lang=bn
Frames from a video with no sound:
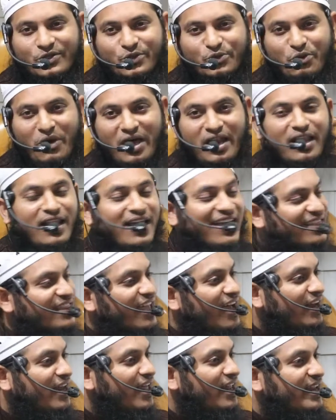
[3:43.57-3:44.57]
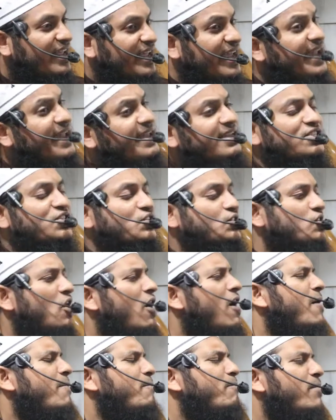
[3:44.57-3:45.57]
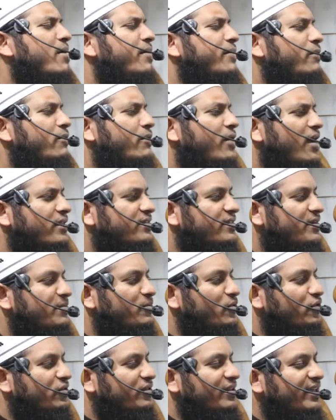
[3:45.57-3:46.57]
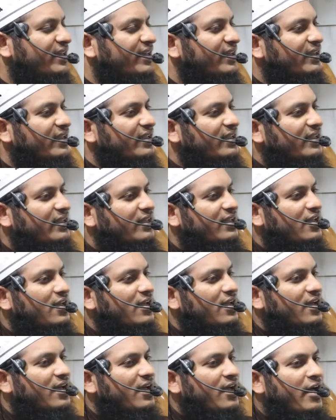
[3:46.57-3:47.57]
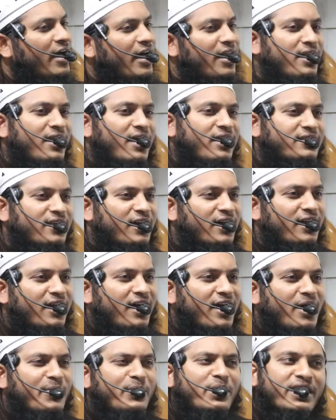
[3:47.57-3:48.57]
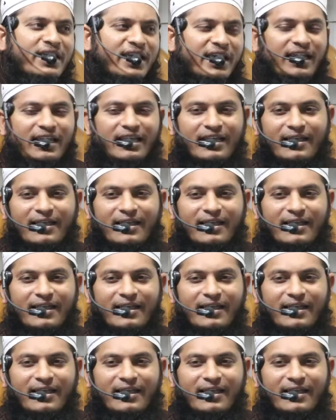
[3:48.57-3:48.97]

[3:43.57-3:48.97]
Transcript: তো আল্লাহ তালার এই সব মখলুকাতের মধ্যে আল্লাহ তালা আমাকে